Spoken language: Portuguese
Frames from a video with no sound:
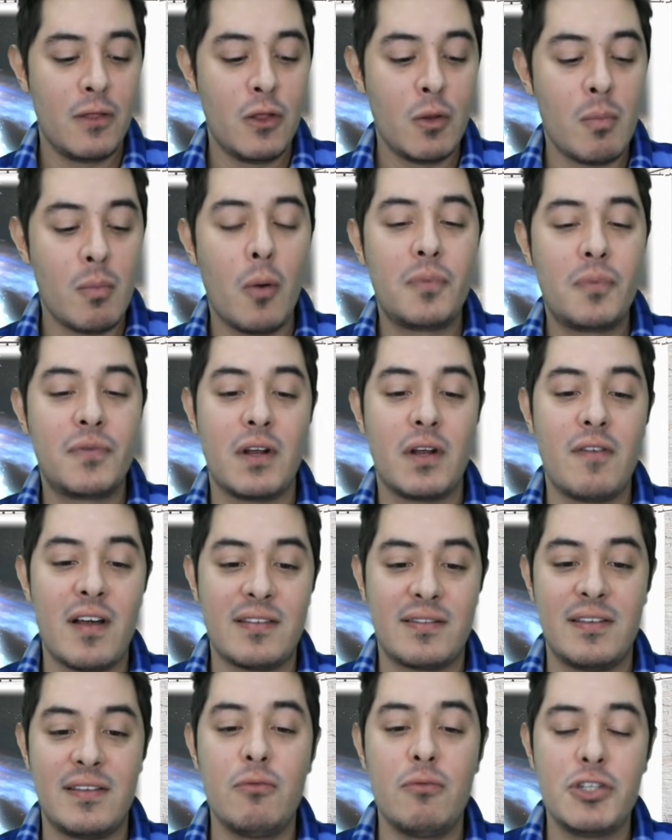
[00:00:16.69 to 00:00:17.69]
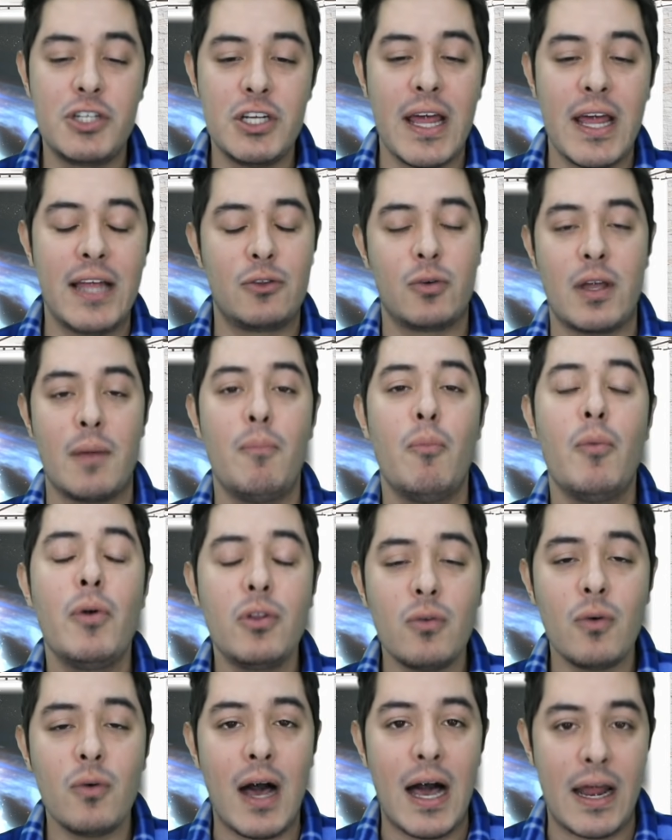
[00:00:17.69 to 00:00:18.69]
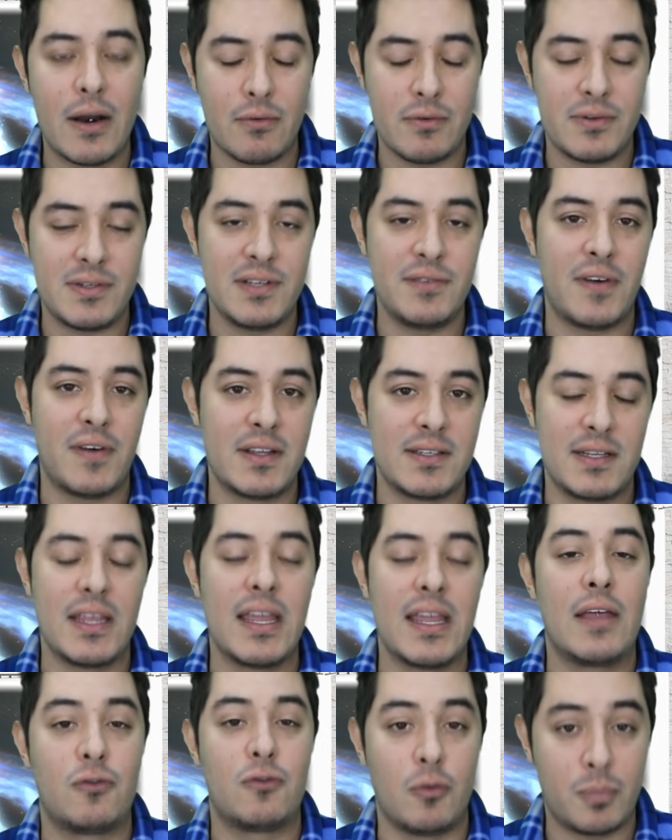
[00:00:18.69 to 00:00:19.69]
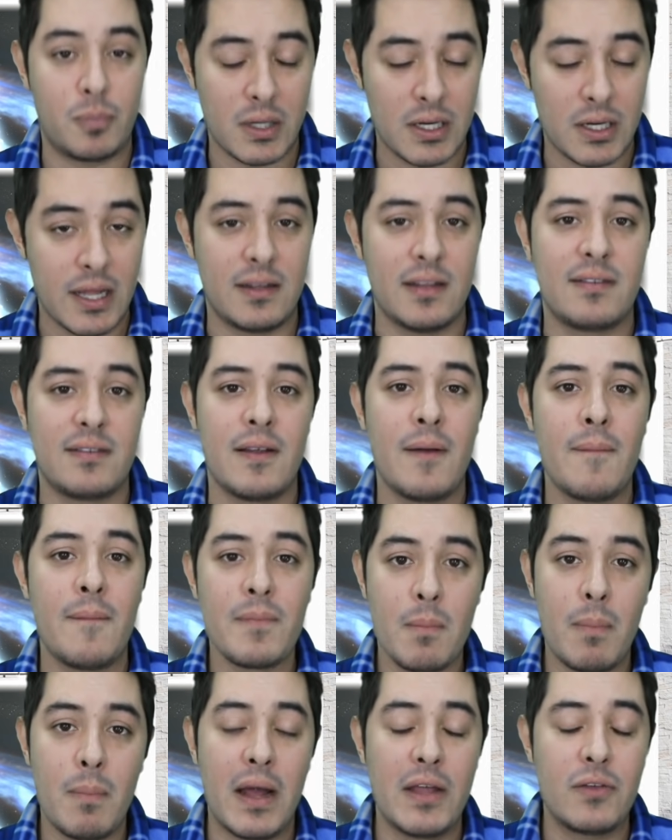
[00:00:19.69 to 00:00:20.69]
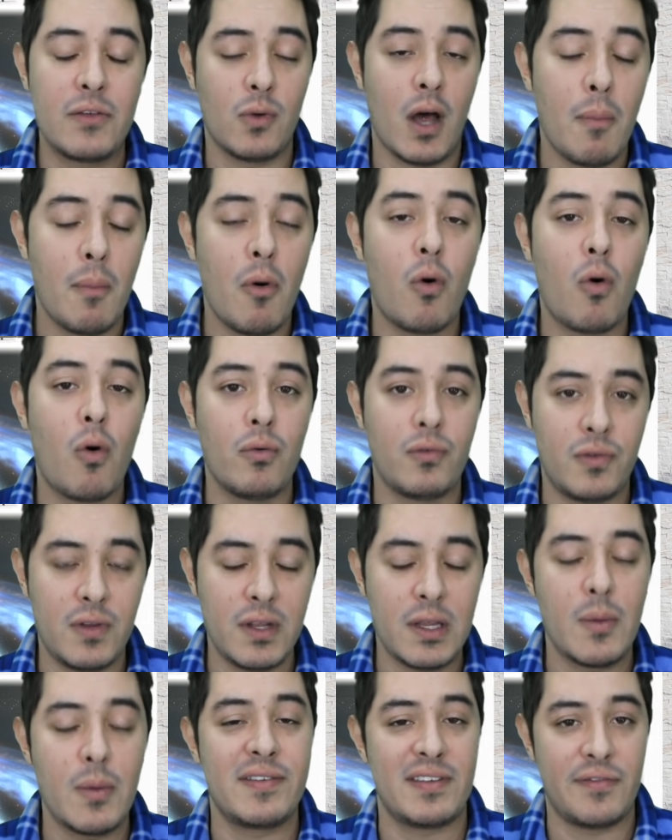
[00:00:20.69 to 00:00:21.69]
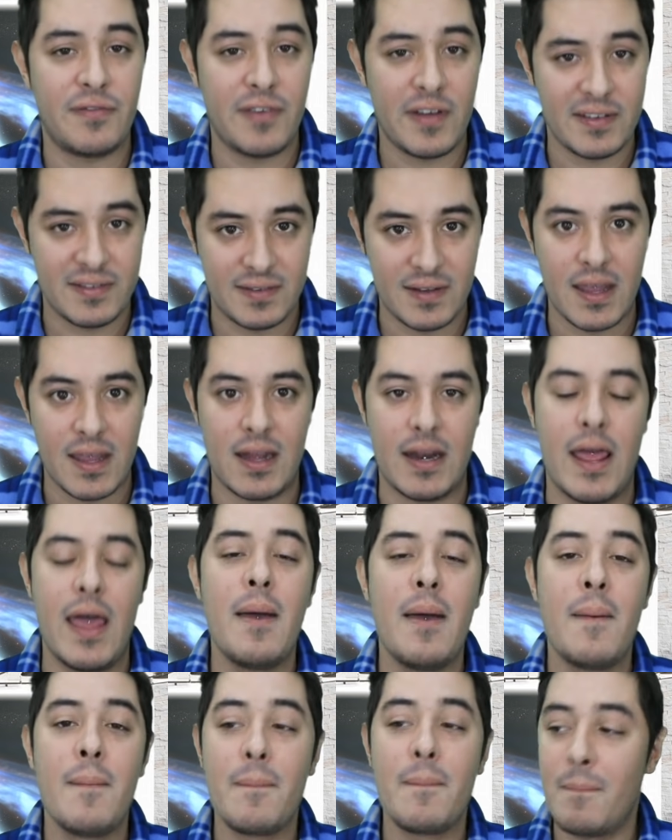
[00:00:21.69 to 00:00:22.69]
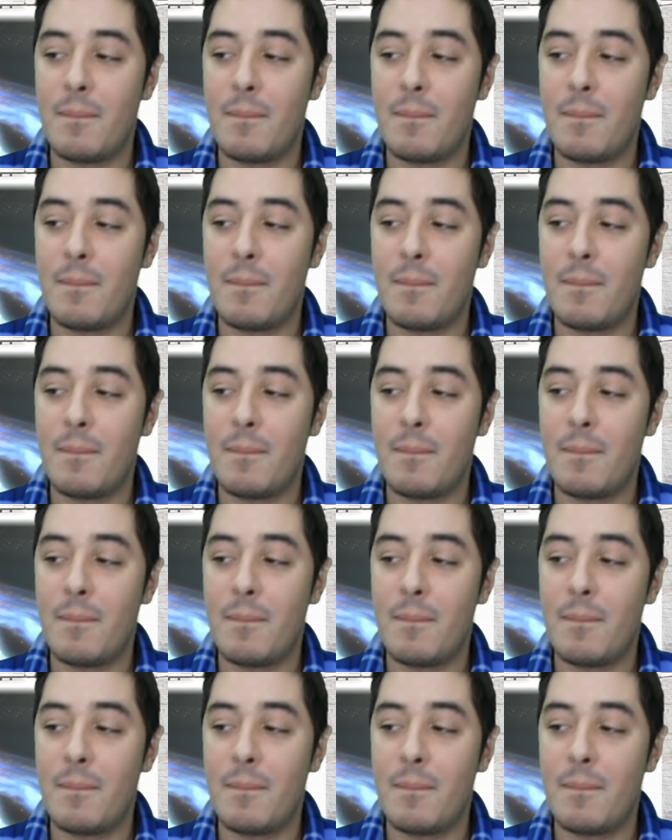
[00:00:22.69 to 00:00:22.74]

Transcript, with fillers: Numa observação direta, que é muito raro de se fazer em exoplanetas, mas o Hubble conseguiu essa façanha, né?